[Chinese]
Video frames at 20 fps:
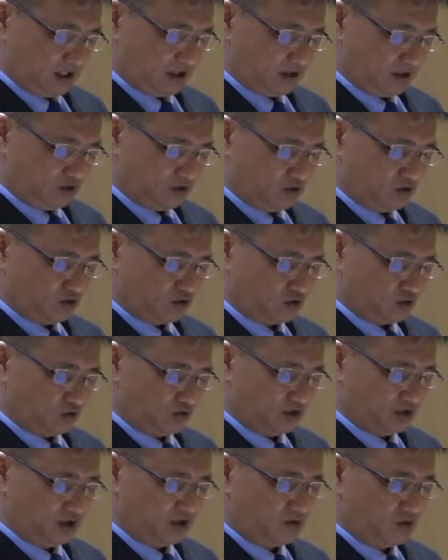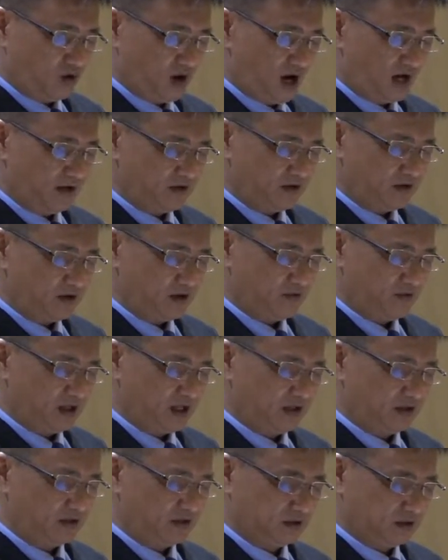能够从您话语里
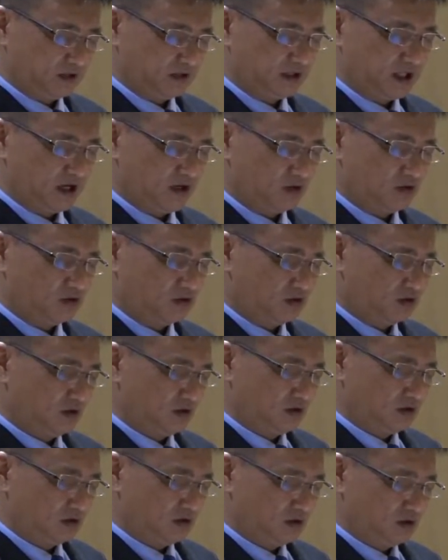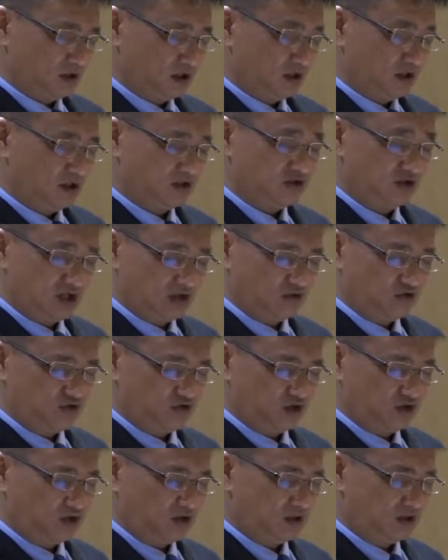面得到您的教
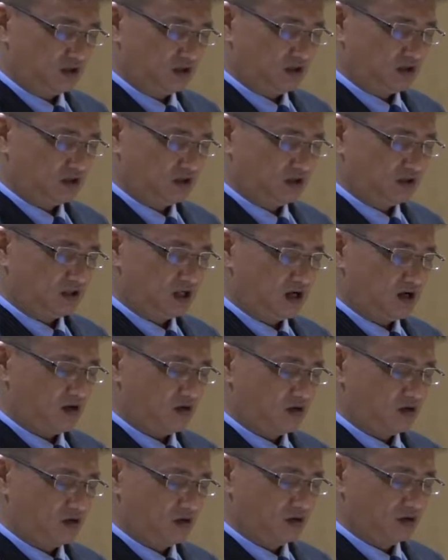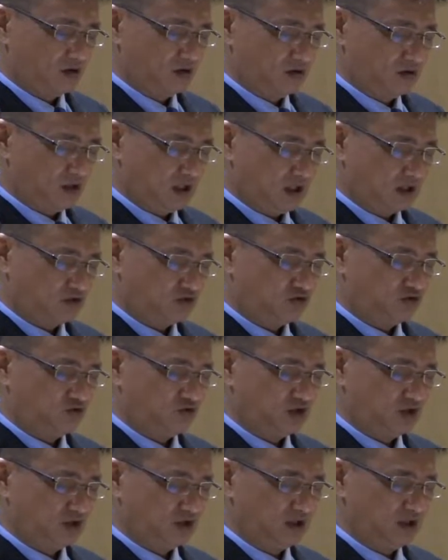训，得到属
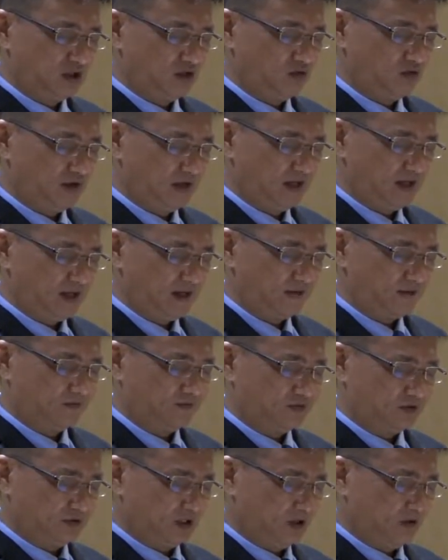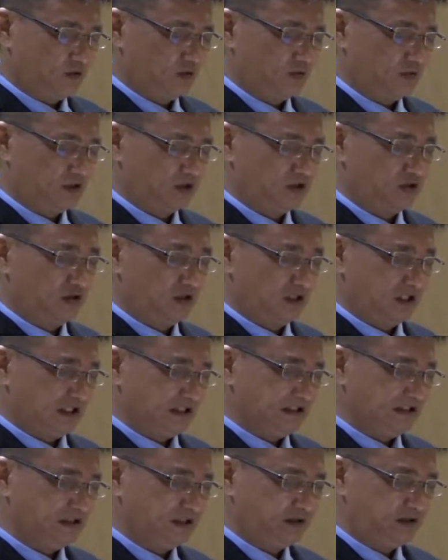灵的喂养，让我们
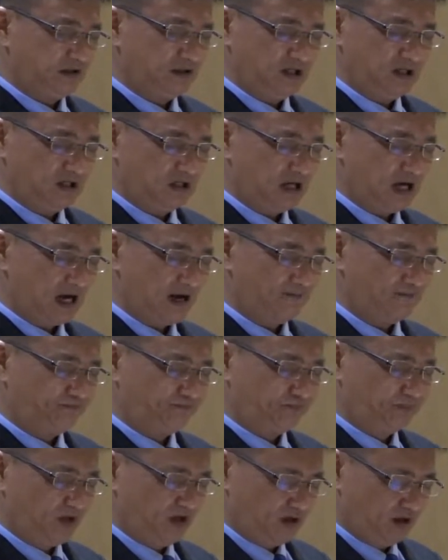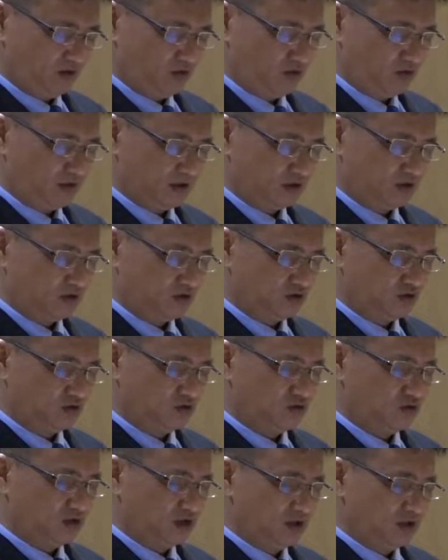灵性健康，让我们
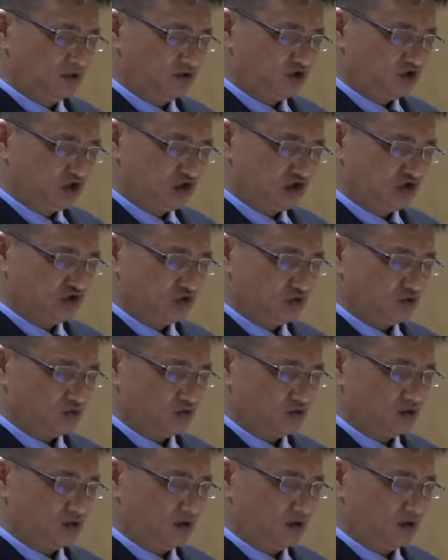都持守